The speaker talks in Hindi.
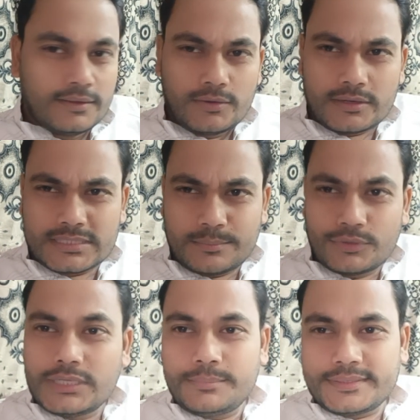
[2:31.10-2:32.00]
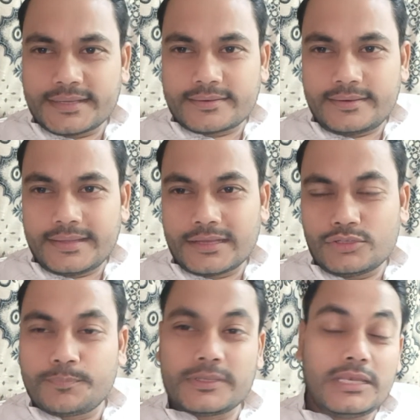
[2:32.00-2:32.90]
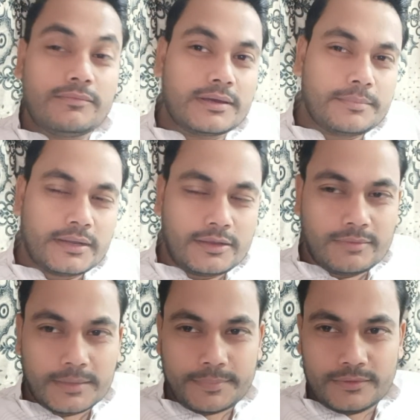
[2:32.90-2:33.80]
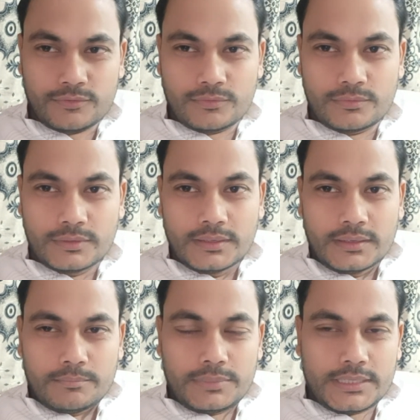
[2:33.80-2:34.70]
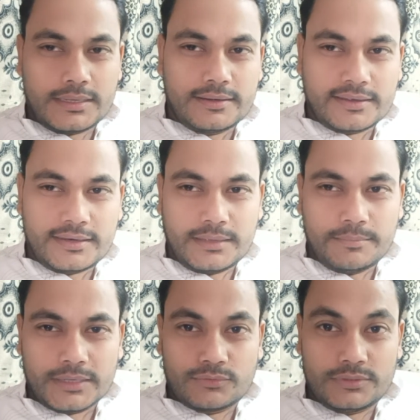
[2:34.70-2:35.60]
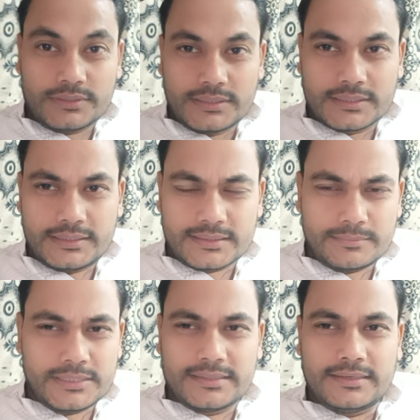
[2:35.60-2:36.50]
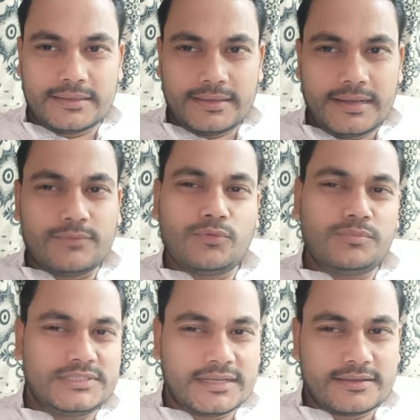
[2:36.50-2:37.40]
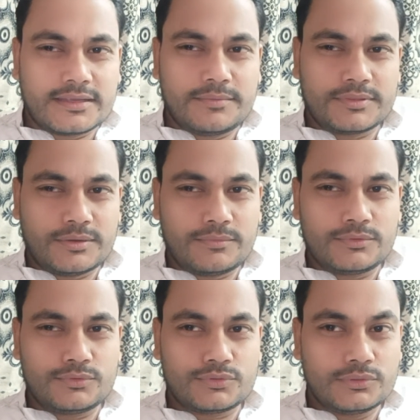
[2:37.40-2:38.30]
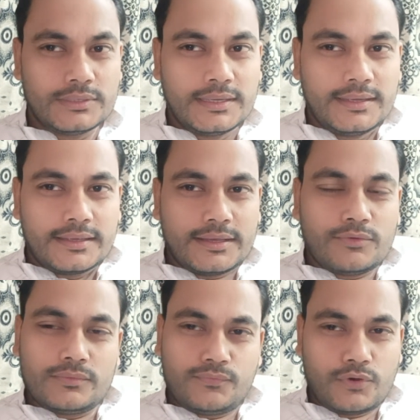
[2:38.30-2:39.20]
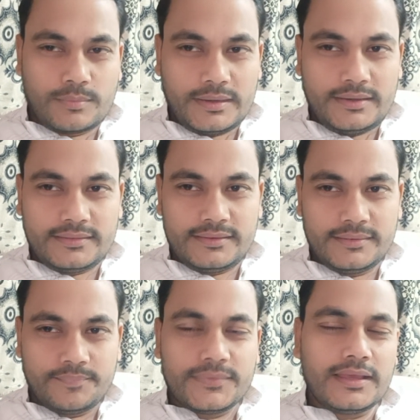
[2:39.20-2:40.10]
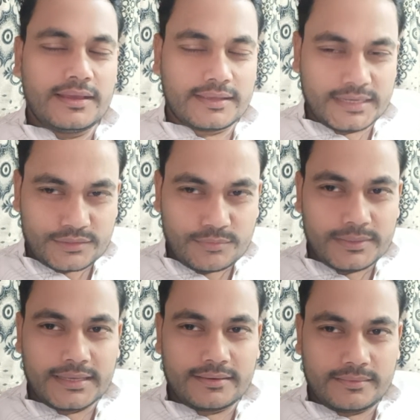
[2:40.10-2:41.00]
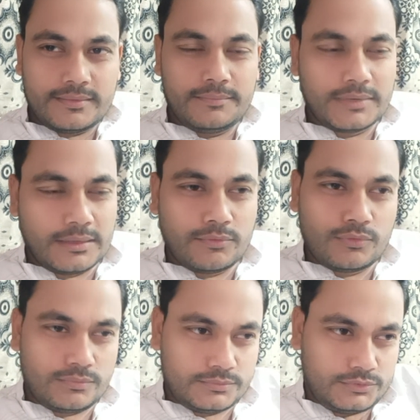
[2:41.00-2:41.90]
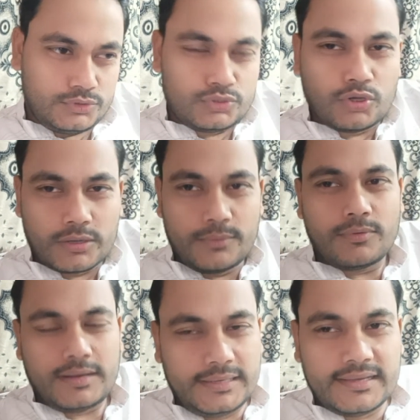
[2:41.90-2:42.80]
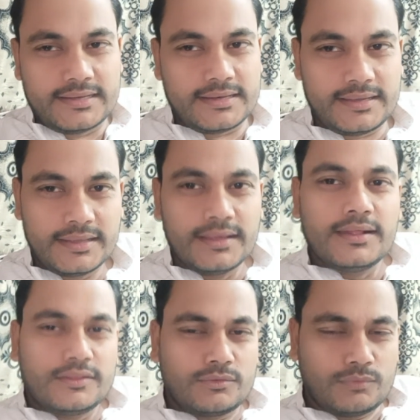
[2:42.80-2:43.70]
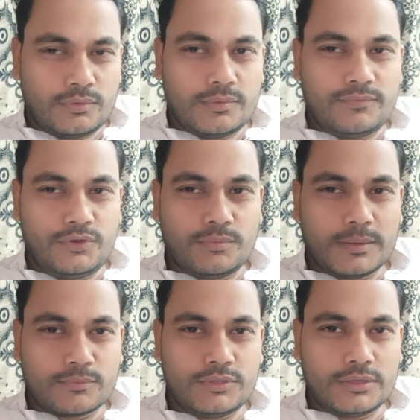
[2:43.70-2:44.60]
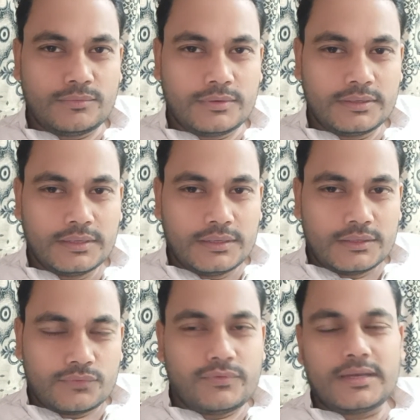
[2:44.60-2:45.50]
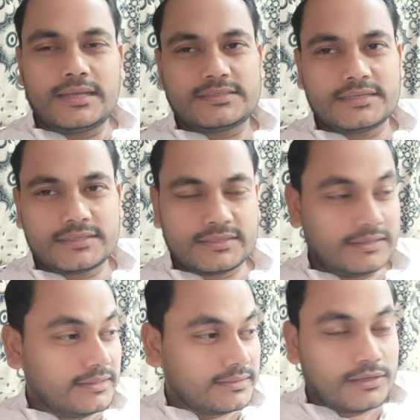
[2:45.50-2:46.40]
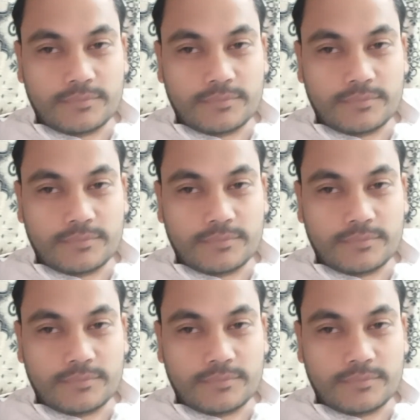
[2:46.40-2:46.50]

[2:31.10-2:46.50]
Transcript: और अच्छा हमको ये भी चेक करना है कि जो पिछली बार मंगलवार पे जो बाजार हटाने की बात हुई थी ना कि इतना बाजार नहीं लगेगा आज वो भी चेक करके बताऊँगा दोस्तों क्या उस दिन फॉर्मेलिटी थी या हकीकत में बाजार मतलब वो जो चौक है वो खाली कर रहे हैं तो वो मैं वीडियो में आपको दिखाऊँगा तो फिलहाल नाश्ता करते निकलते हैं और